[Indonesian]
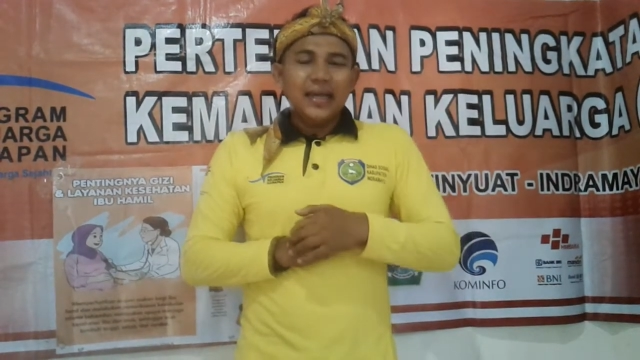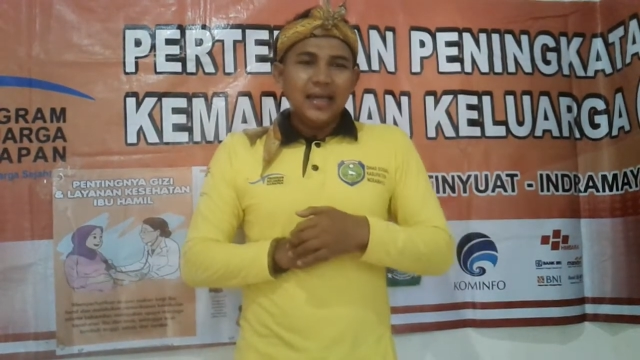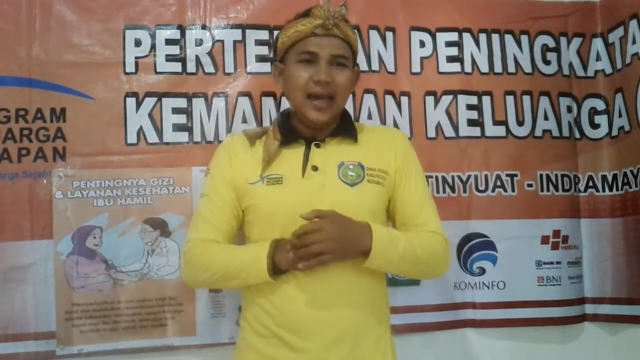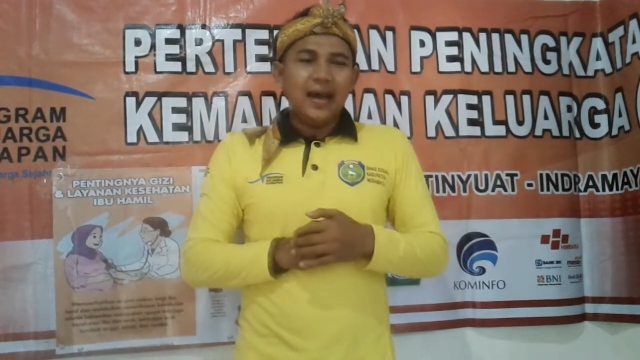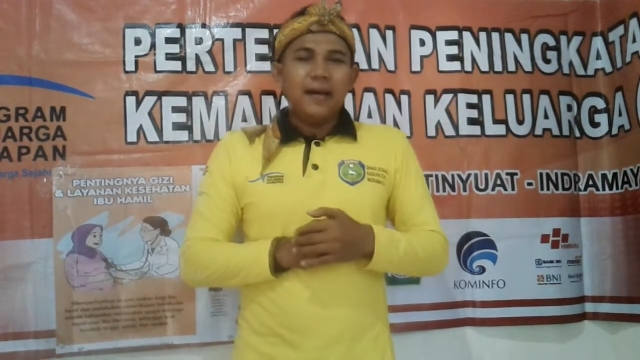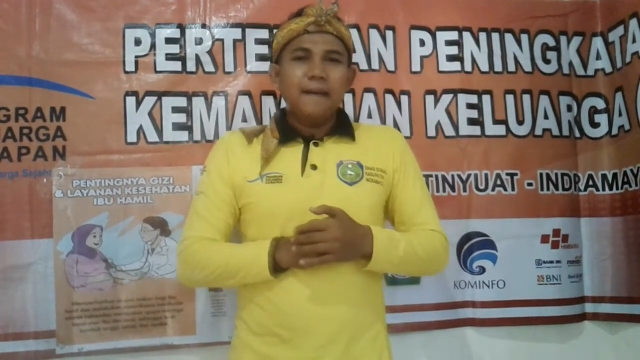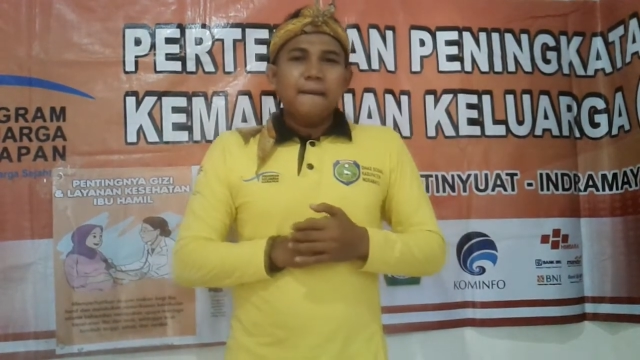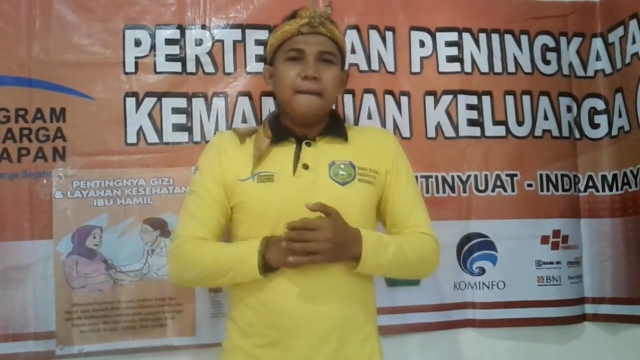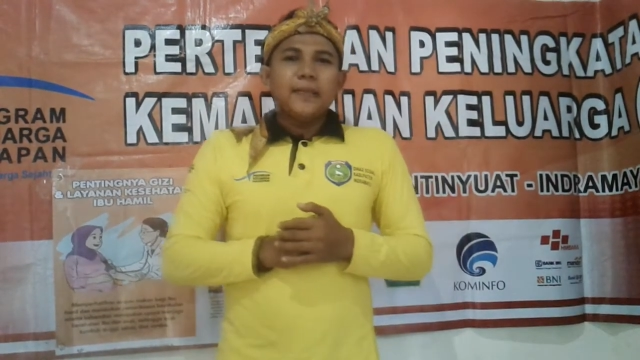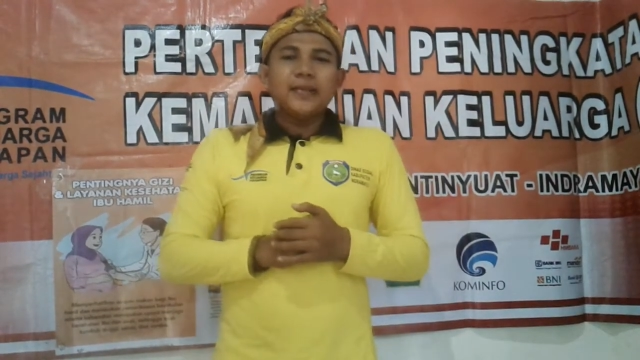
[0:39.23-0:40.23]
Ya,
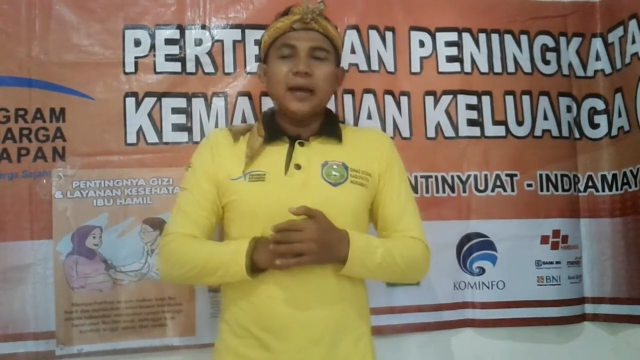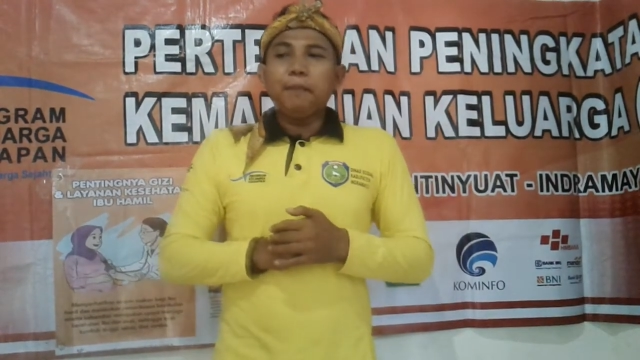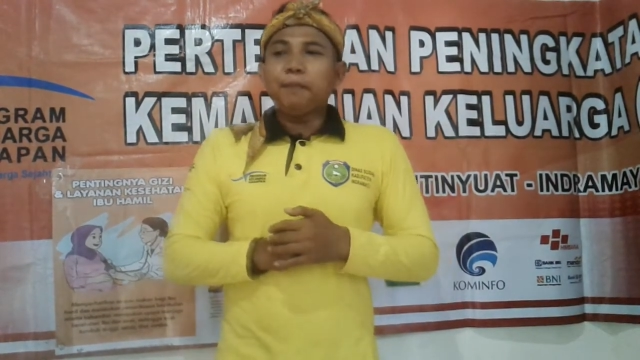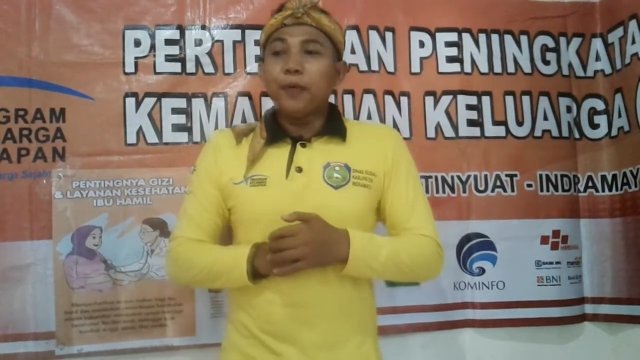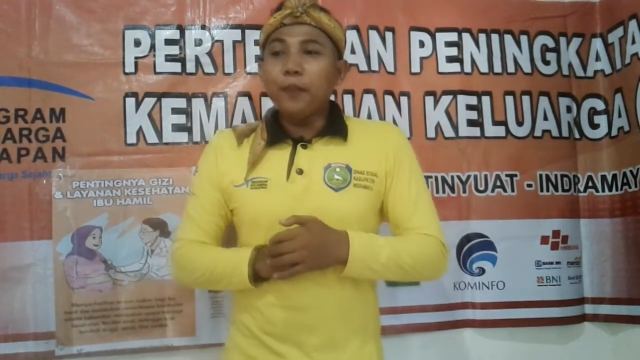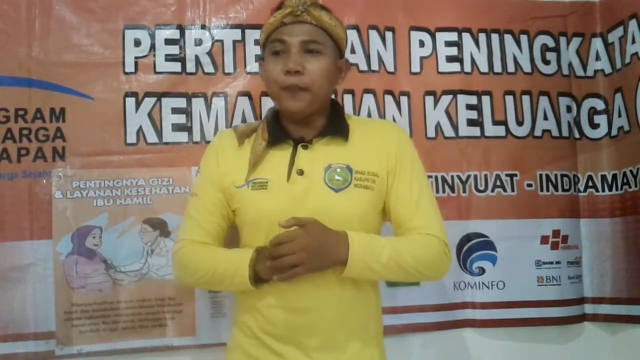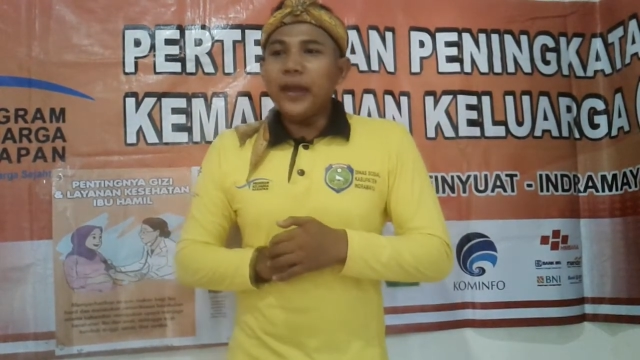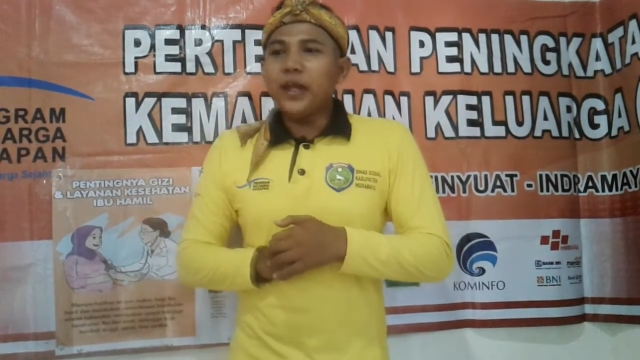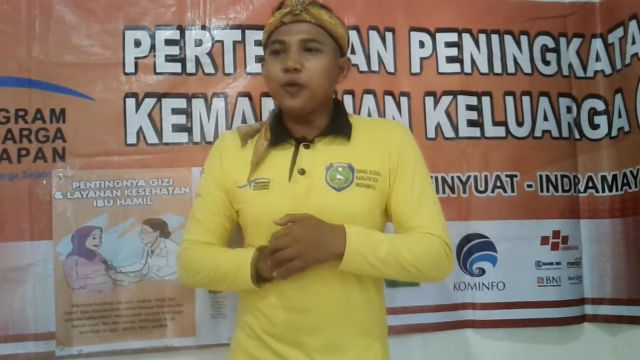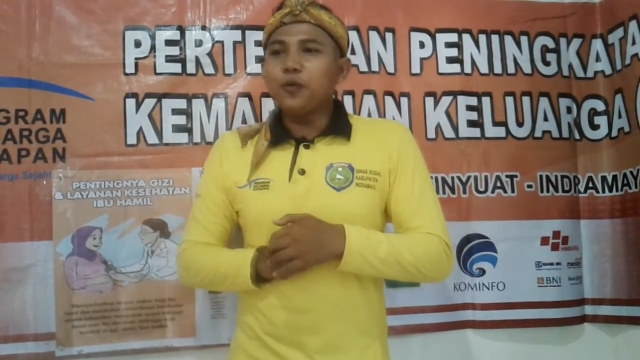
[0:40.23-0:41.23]
tepuk
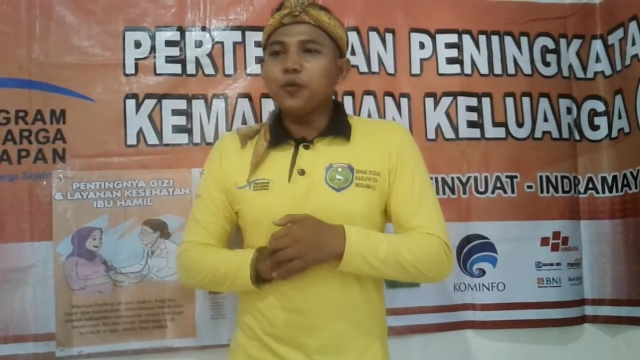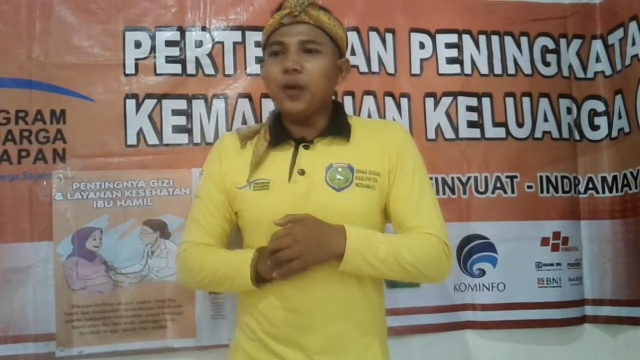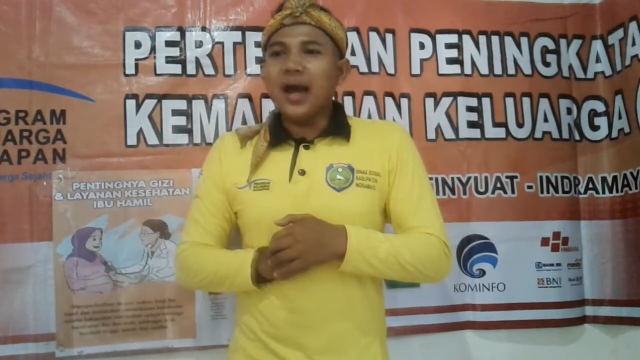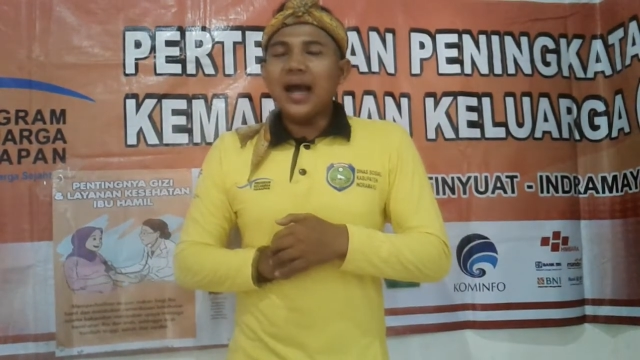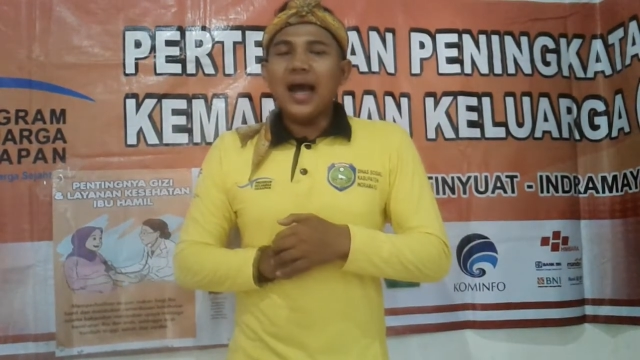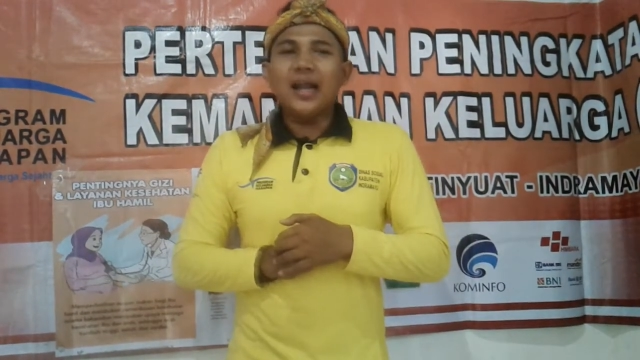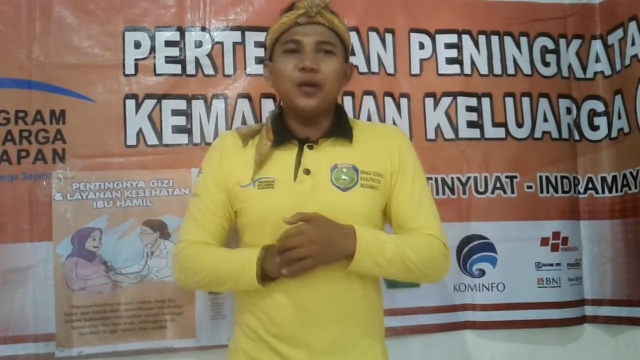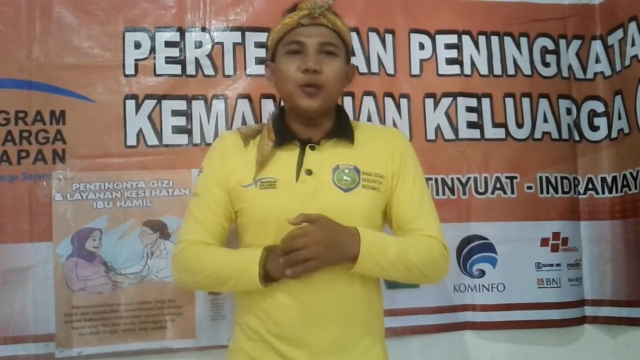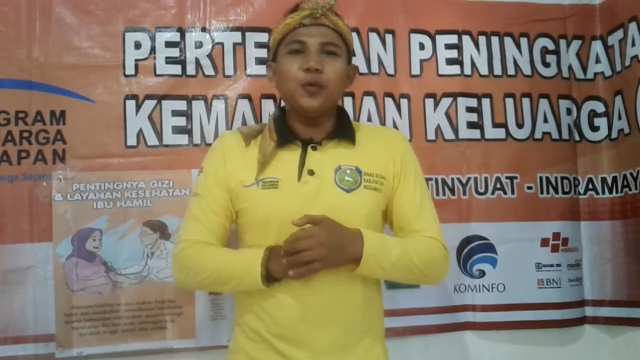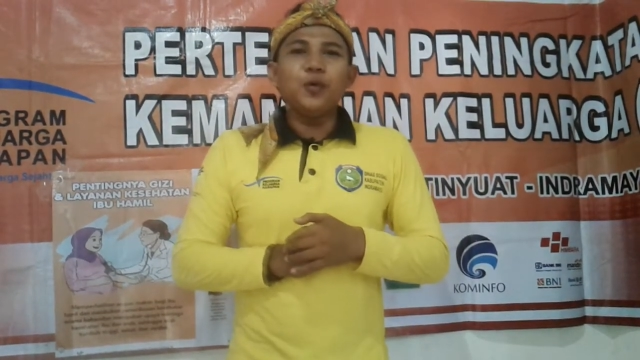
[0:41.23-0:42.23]
P2K2.